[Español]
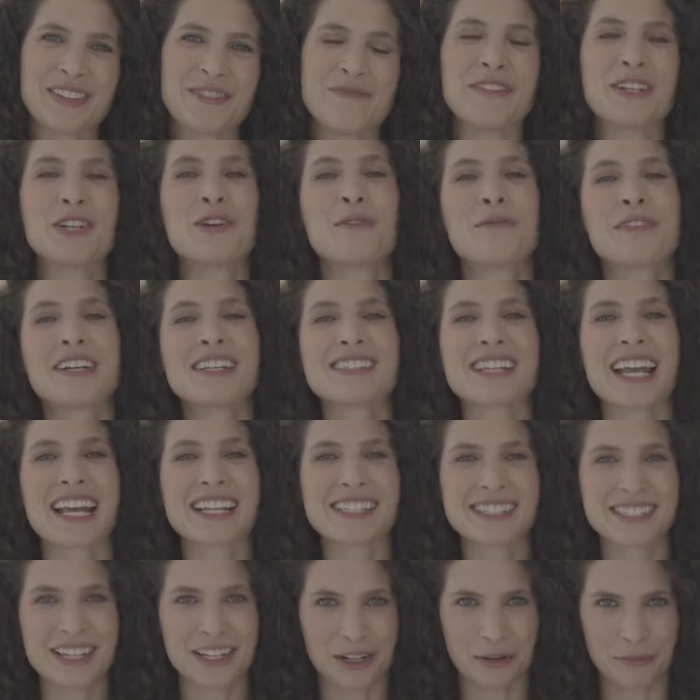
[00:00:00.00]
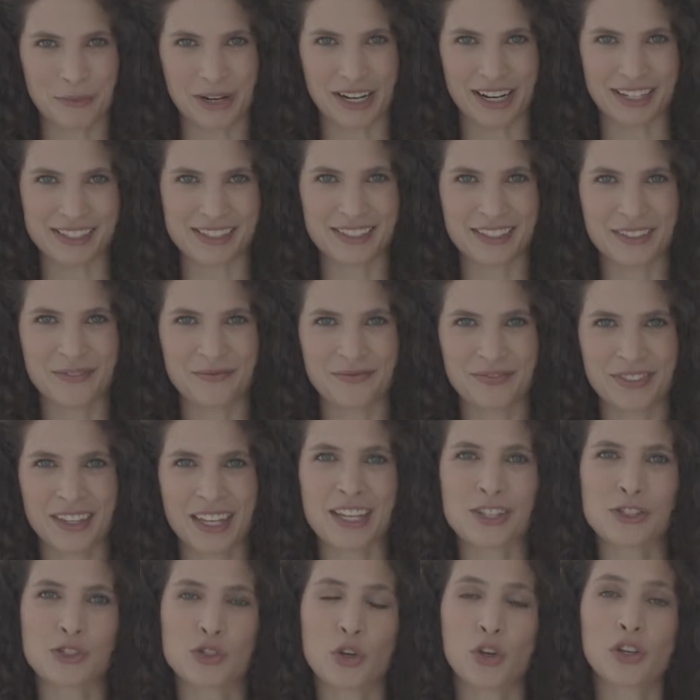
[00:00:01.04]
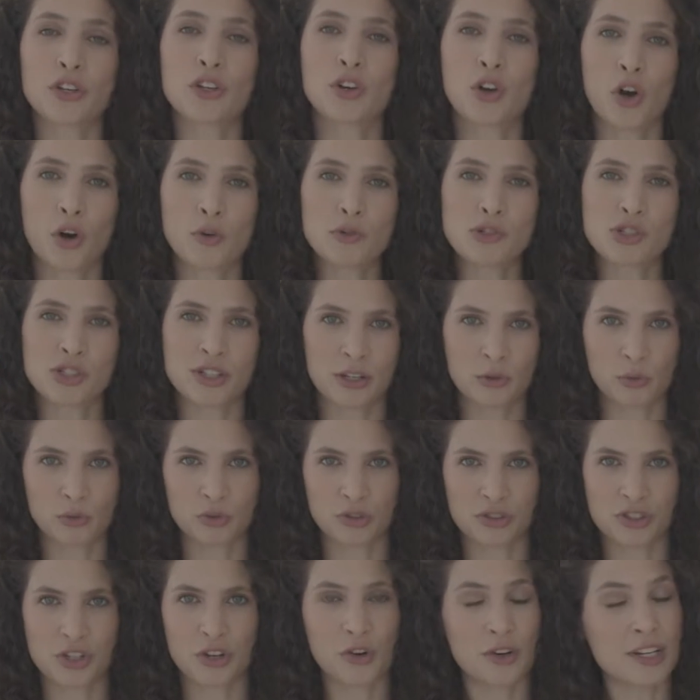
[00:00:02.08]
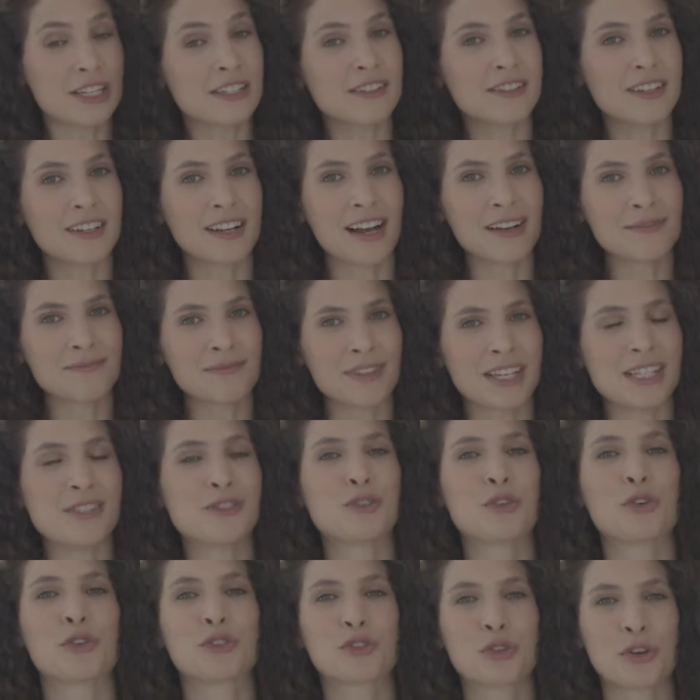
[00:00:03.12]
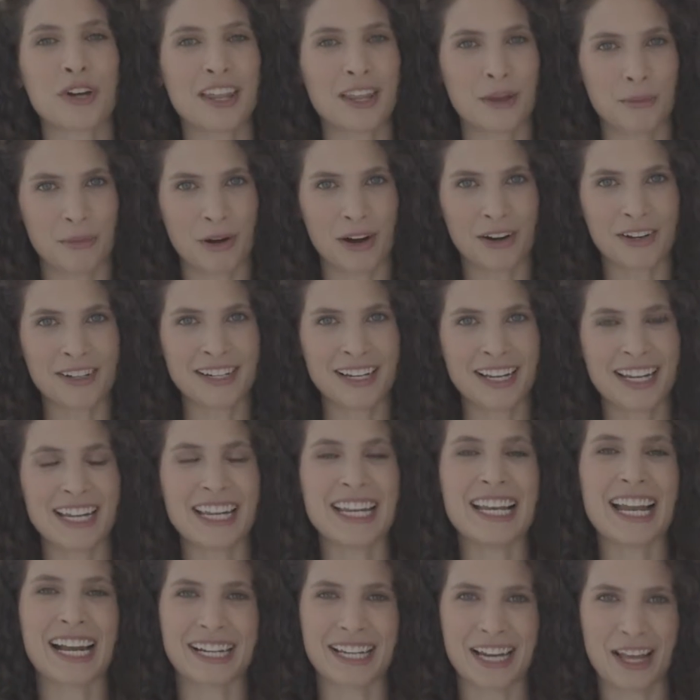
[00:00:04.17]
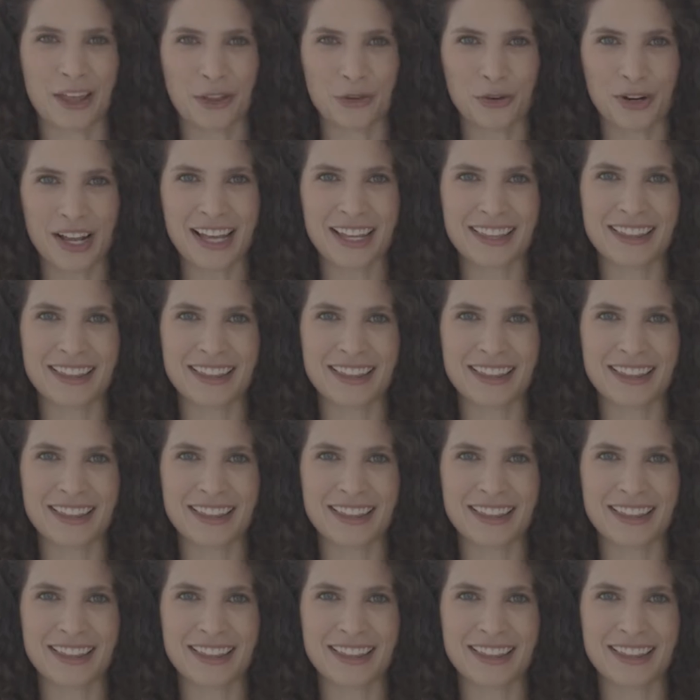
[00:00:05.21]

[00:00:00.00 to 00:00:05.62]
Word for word: Mi nombre es Etsa Ramírez. Soy coach de nutrición holística, instructora de bar y la creadora